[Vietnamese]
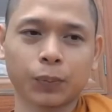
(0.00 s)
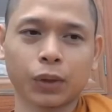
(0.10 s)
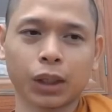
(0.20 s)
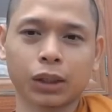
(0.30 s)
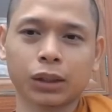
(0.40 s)

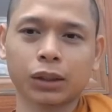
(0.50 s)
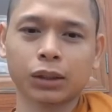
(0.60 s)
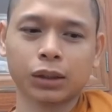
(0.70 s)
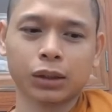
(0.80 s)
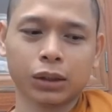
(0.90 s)
đấy
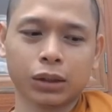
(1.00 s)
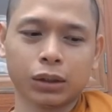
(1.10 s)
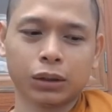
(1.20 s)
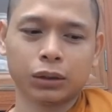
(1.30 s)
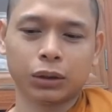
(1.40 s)

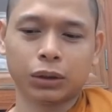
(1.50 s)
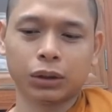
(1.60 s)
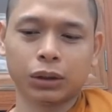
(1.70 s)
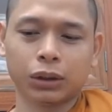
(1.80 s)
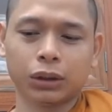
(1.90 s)

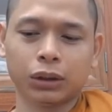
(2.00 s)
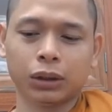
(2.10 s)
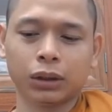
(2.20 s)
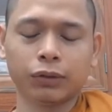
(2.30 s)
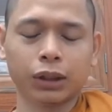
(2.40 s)
rồi
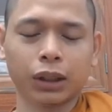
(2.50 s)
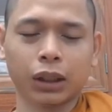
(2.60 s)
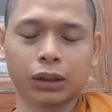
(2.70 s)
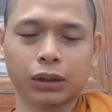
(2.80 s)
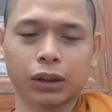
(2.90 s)
cái vấn
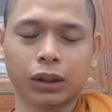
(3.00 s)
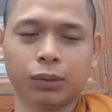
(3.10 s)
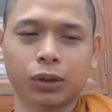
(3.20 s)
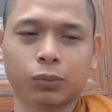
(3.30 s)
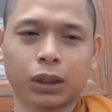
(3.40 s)
đề nữa
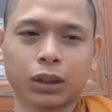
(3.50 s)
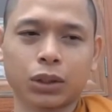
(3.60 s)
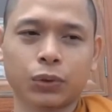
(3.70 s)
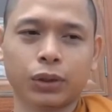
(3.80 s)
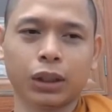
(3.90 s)
mà chúng ta
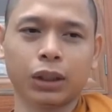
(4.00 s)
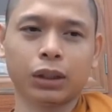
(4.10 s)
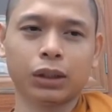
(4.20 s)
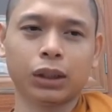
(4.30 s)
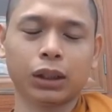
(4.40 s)
nên suy nghĩ
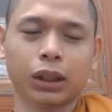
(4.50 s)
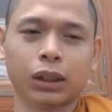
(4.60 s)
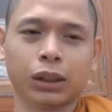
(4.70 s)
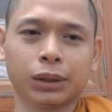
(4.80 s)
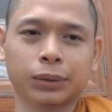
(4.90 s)
nó như thế
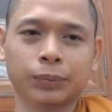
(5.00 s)
này nè